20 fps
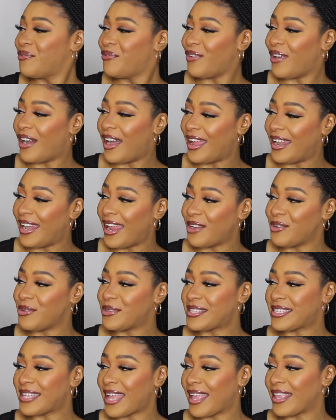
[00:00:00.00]
voilà
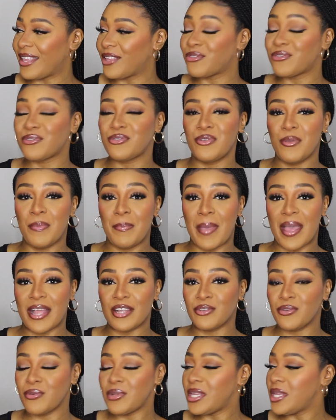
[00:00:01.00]
le sac,
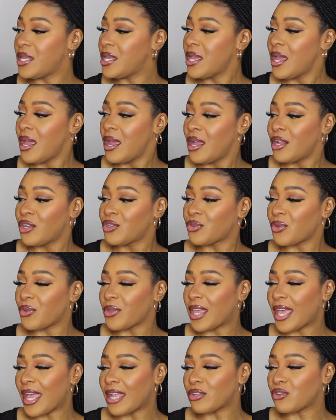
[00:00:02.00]
super joli. Je
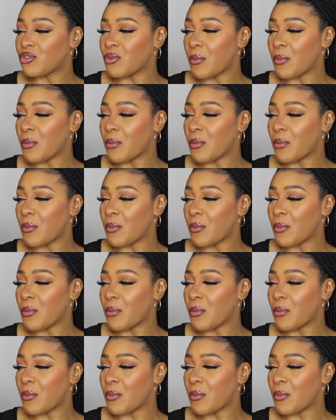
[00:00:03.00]
regrette,